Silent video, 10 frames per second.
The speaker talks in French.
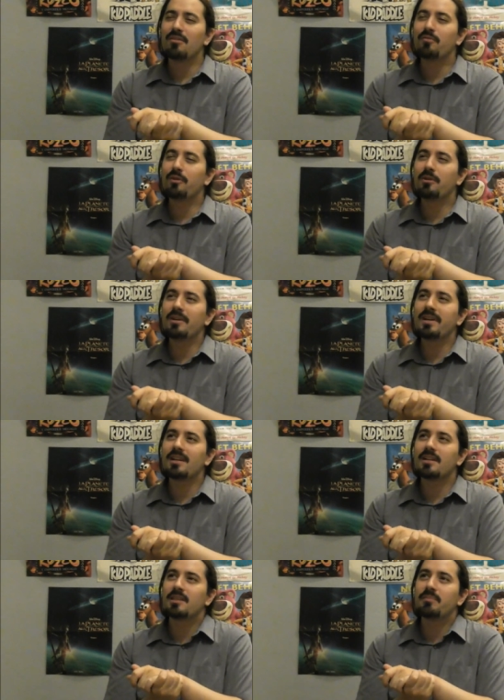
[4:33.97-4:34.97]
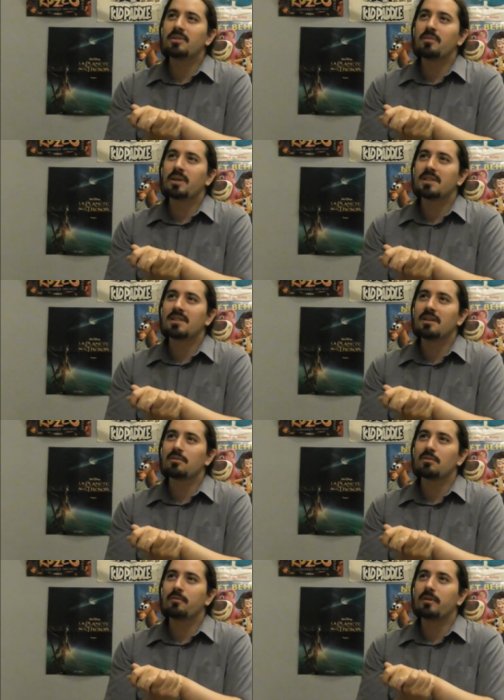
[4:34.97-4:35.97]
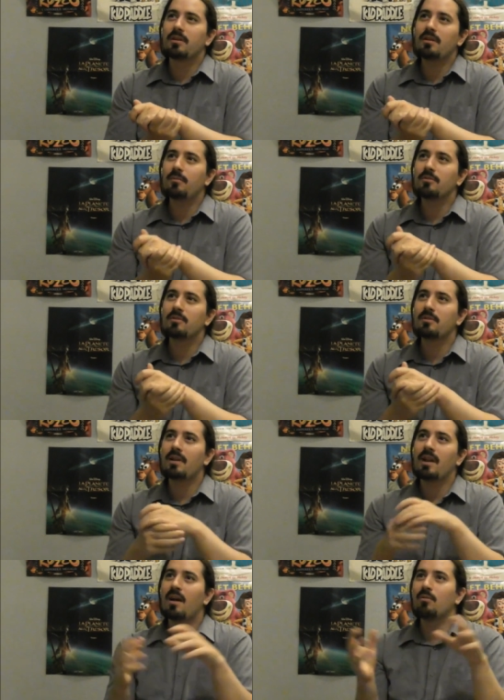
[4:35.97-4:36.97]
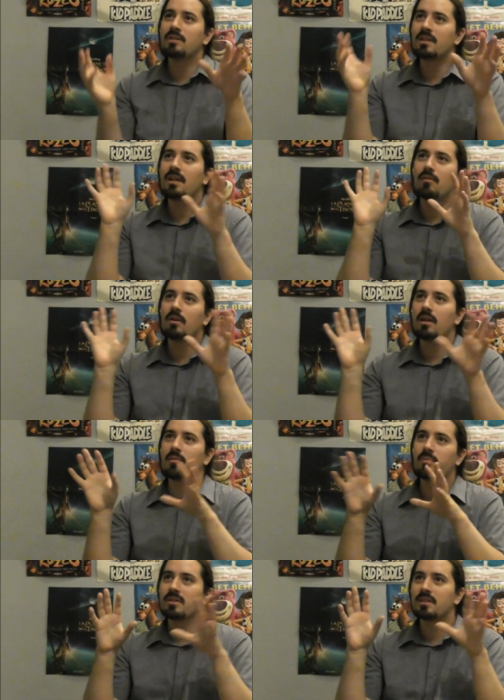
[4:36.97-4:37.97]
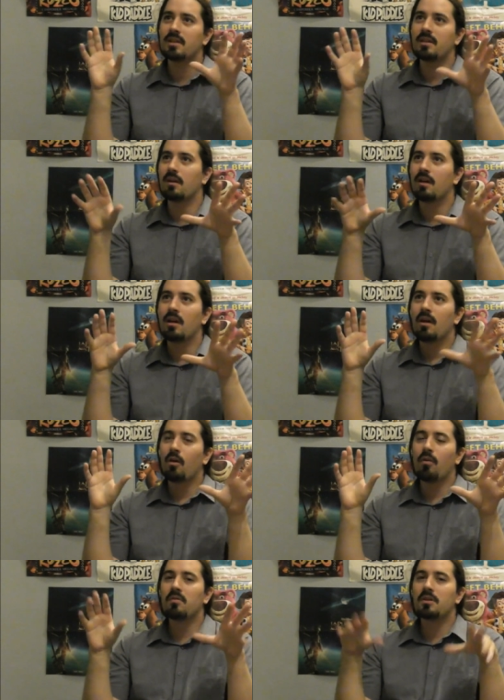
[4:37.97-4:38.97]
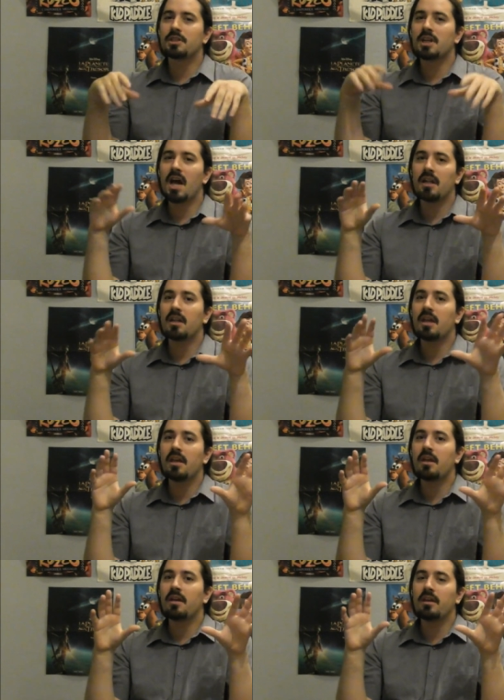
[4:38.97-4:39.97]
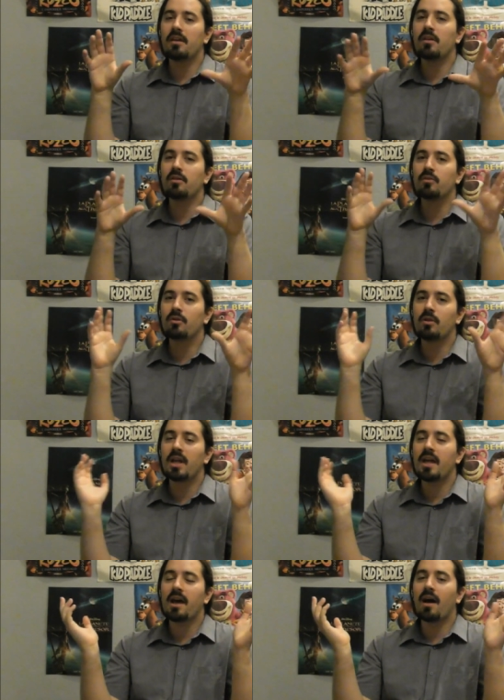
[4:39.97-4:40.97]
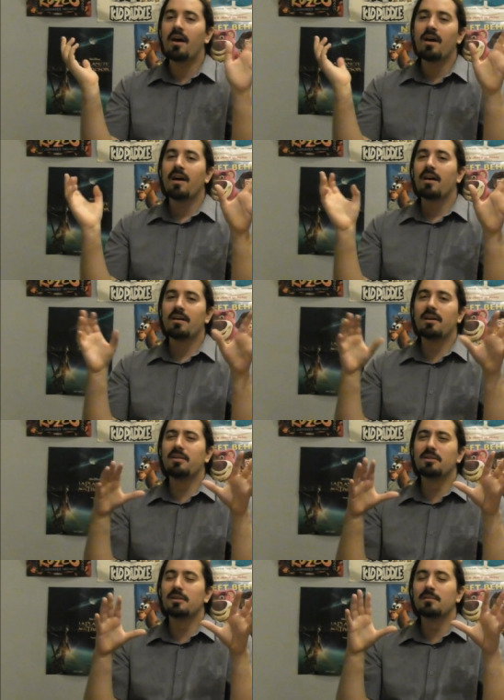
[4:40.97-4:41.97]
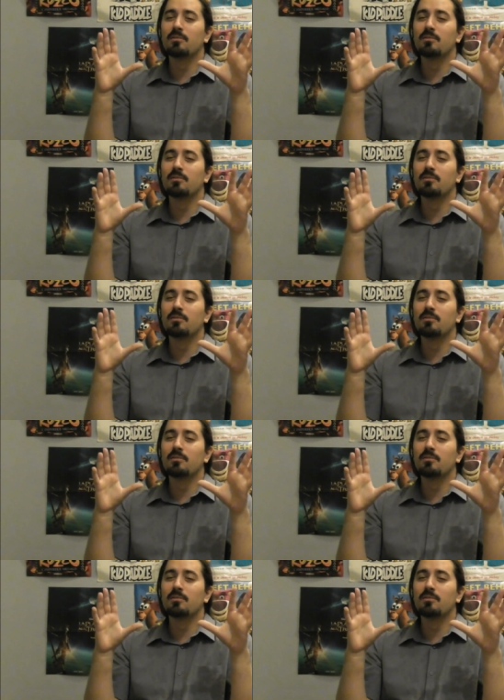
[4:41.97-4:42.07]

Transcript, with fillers: donc vos conneries dans les épisodes précédents sur le fait oh mon Dieu, elle a osé avoir des pensées euh, revanchardes et, de colère. Euh,